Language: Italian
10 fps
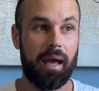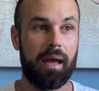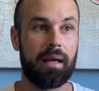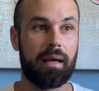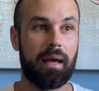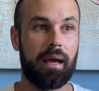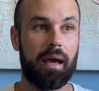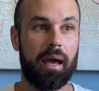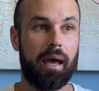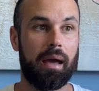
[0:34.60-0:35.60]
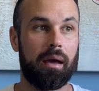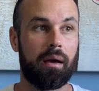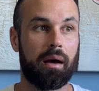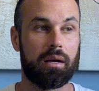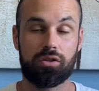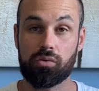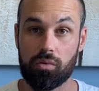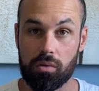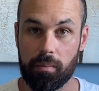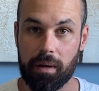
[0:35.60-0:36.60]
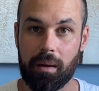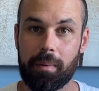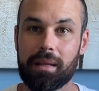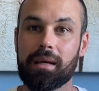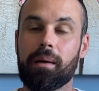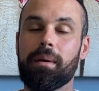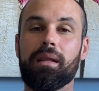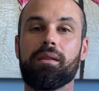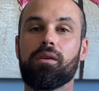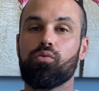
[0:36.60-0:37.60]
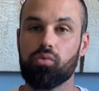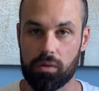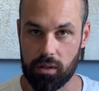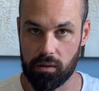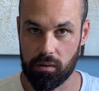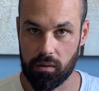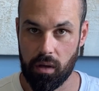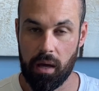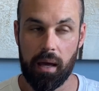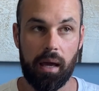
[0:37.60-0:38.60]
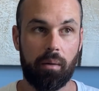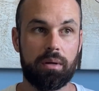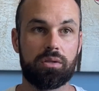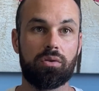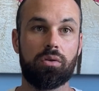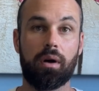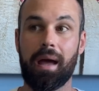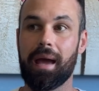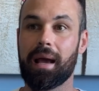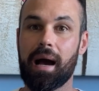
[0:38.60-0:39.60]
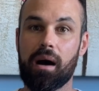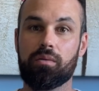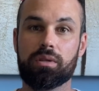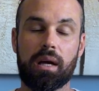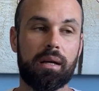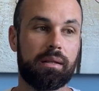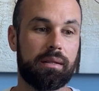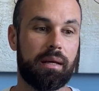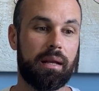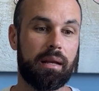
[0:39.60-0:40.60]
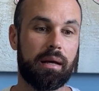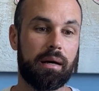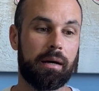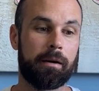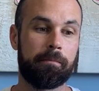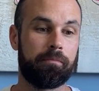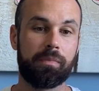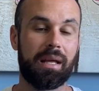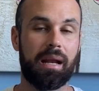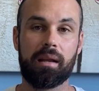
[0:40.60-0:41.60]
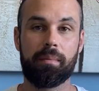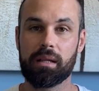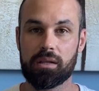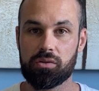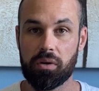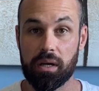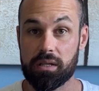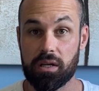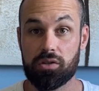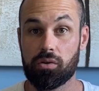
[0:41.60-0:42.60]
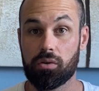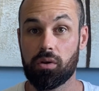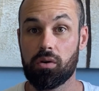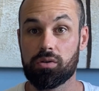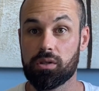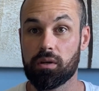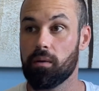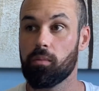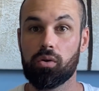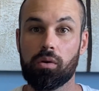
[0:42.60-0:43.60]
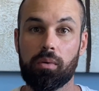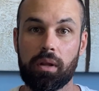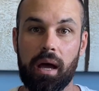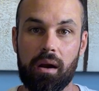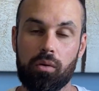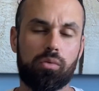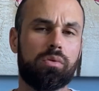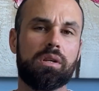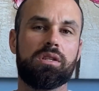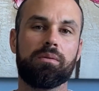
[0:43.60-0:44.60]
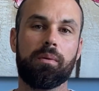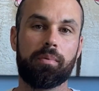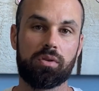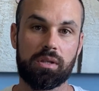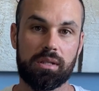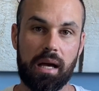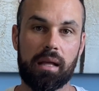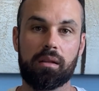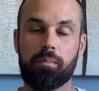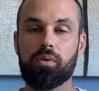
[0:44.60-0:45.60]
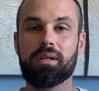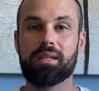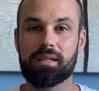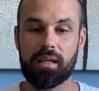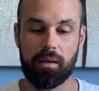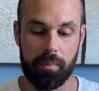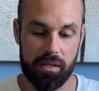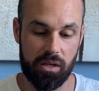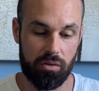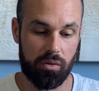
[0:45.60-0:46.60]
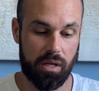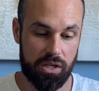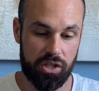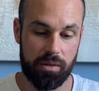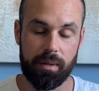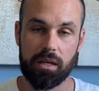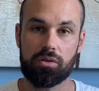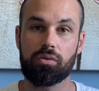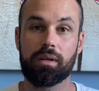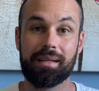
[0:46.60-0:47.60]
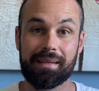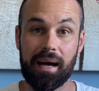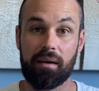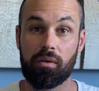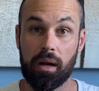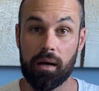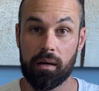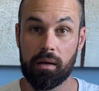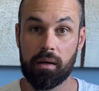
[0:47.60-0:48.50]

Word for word: il che è assurdo perché praticamente tutti. E questo è causa della, dell'alimentazione che c'è al giorno d'oggi, nel mondo moderno, tutti i cibi processati. Più del 60% dei cibi che sono in tavola